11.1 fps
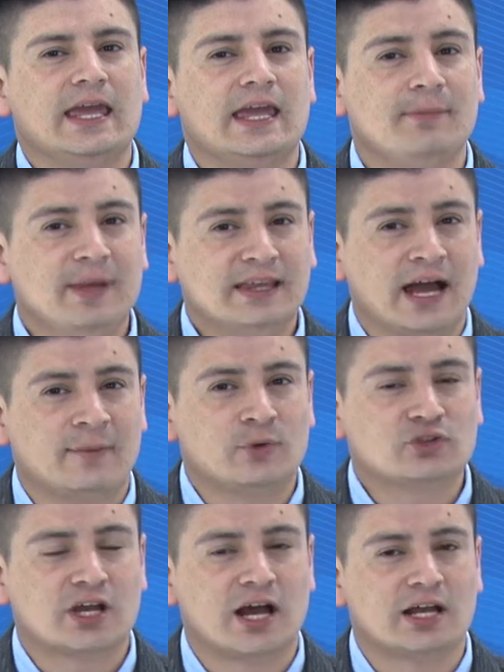
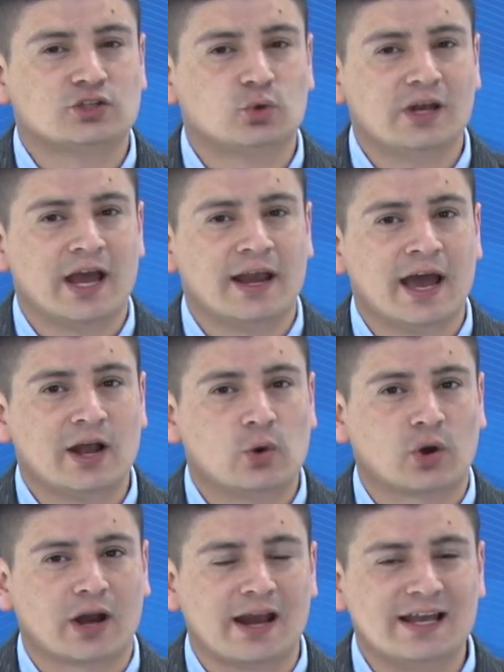Invitamos a Juliana
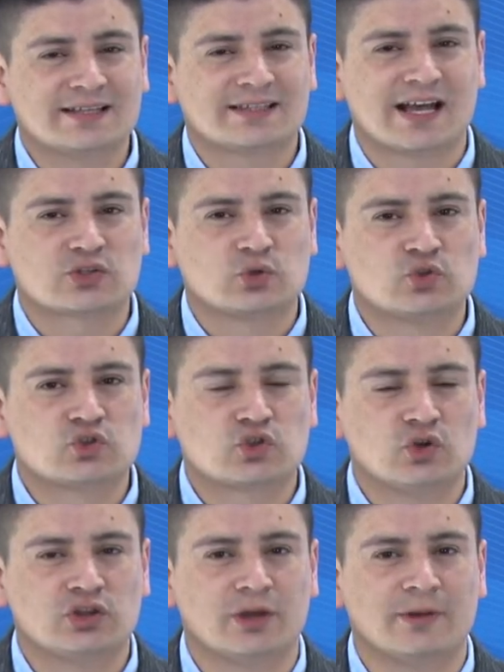Corrales a
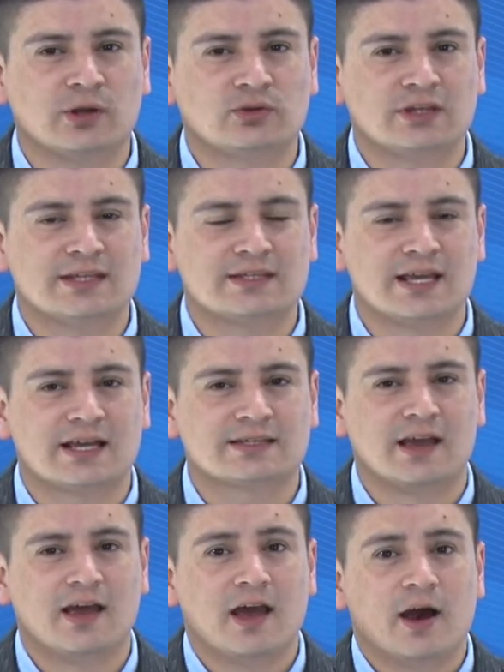Sonson TV
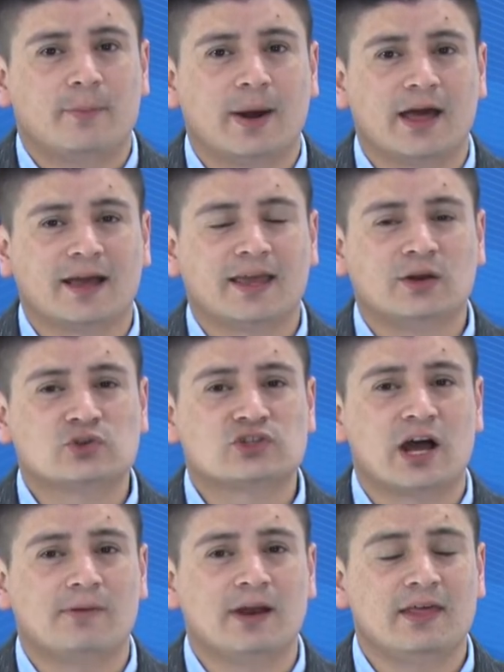Noticias para que
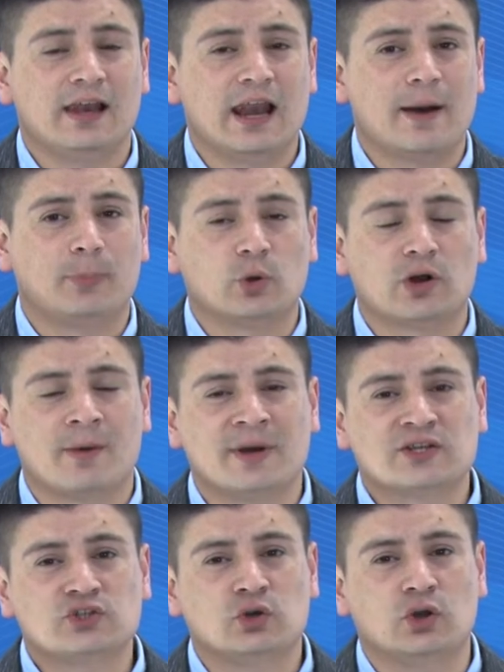nos hable de la
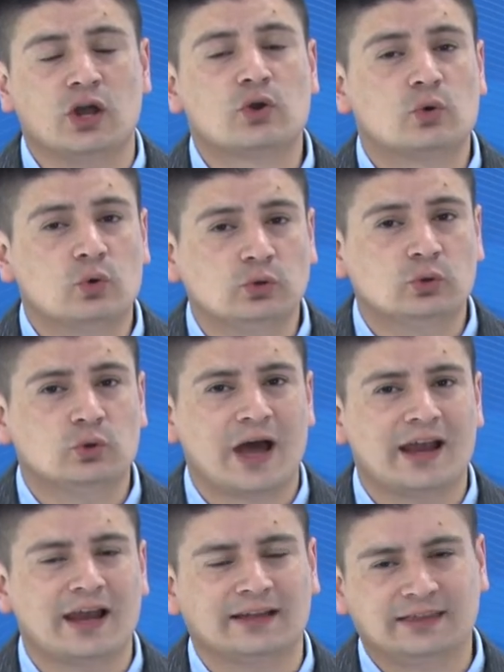programación
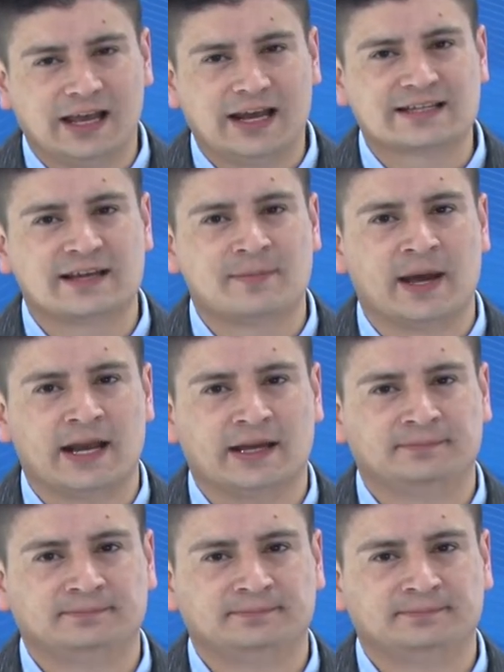cultural de la semana.